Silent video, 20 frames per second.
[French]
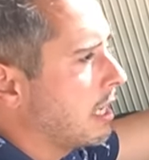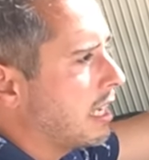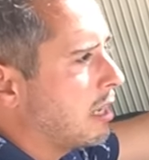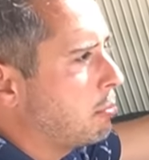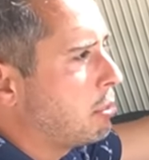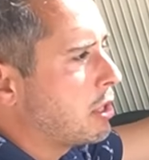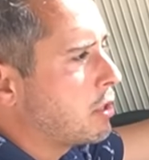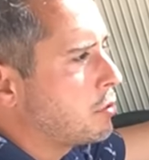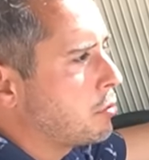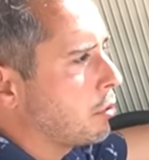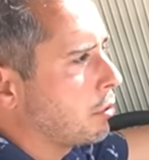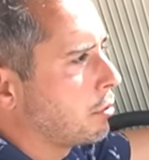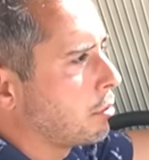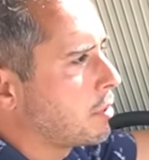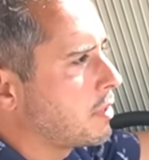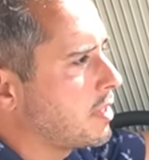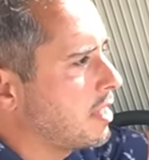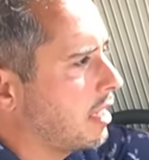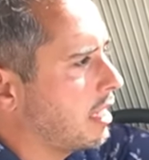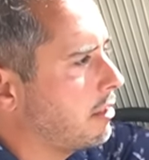Et bien sûr,
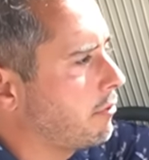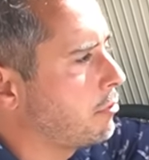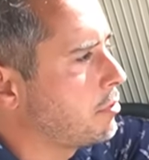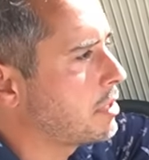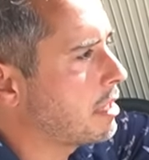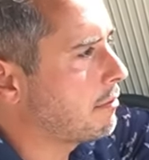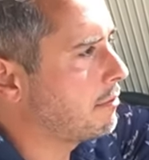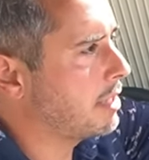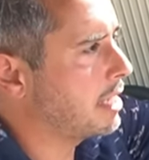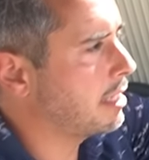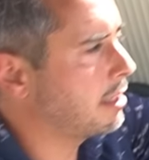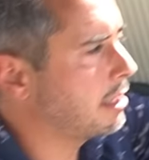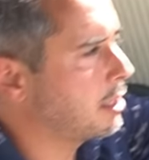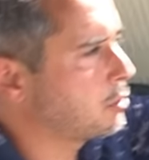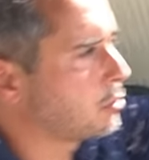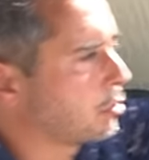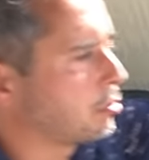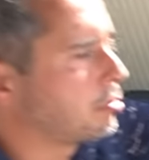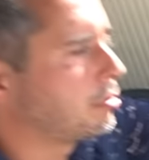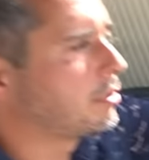de série, vous avez
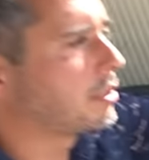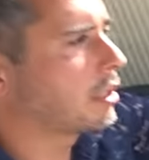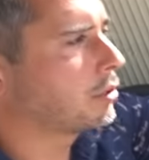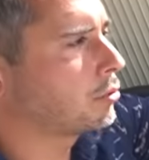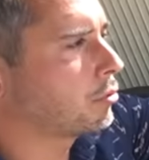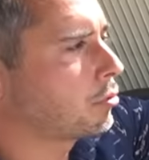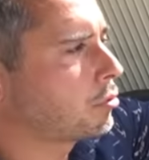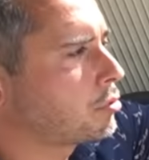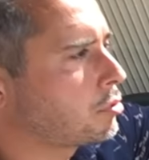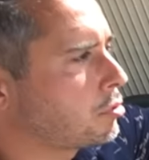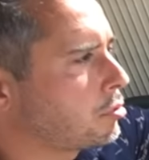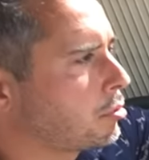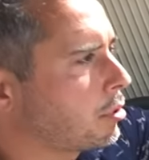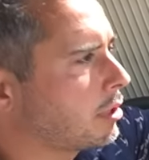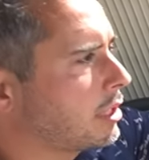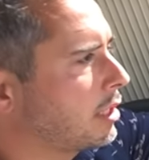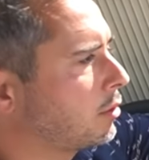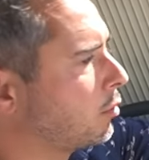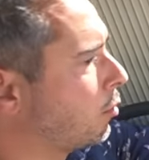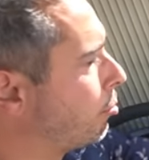les occultants donc
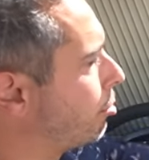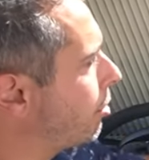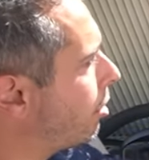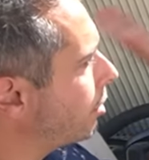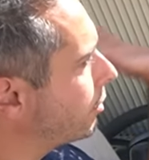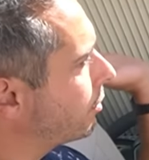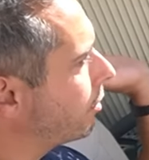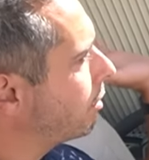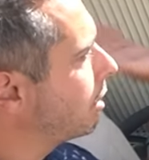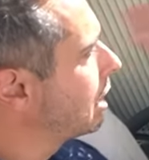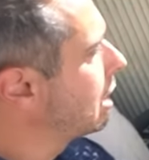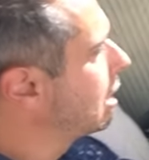sur les deux portes,